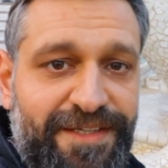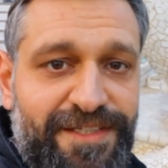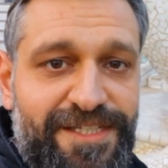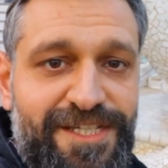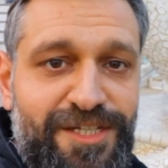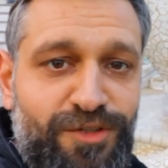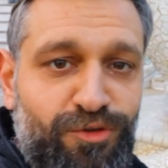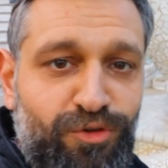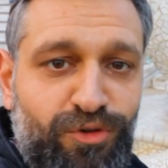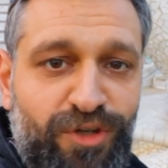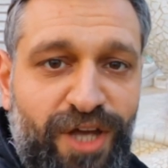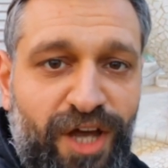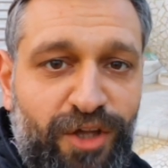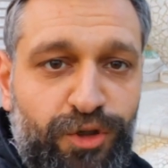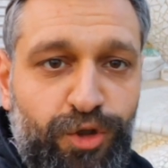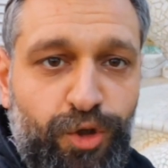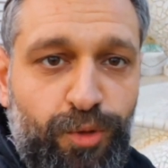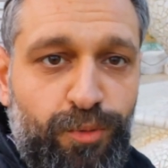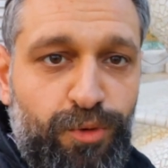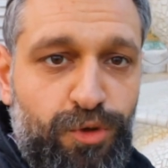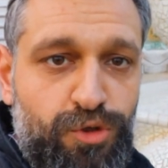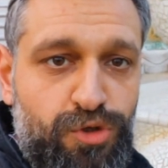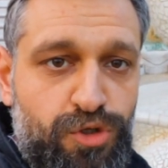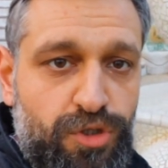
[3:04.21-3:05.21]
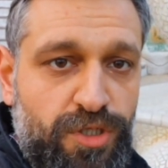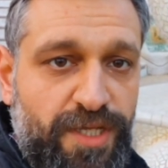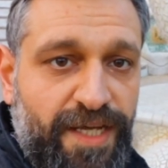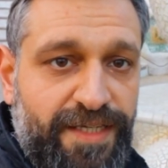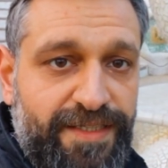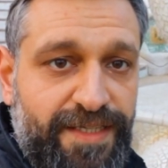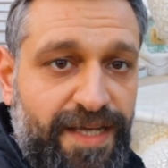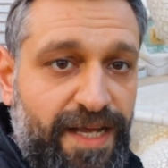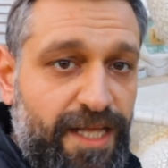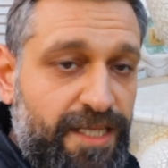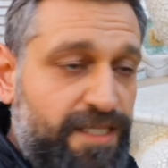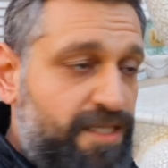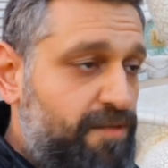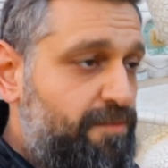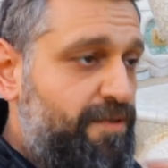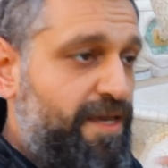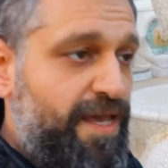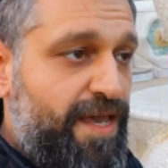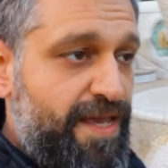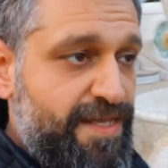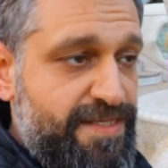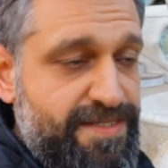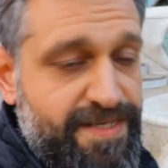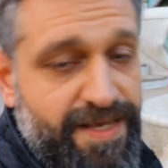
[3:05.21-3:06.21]
için dünyanın öbür ucundan geldiği bir
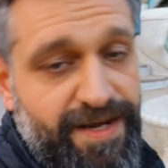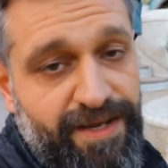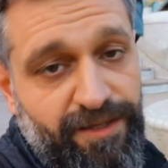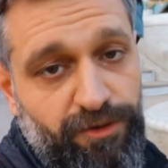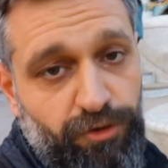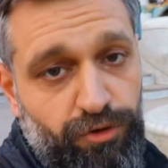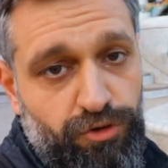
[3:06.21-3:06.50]
esere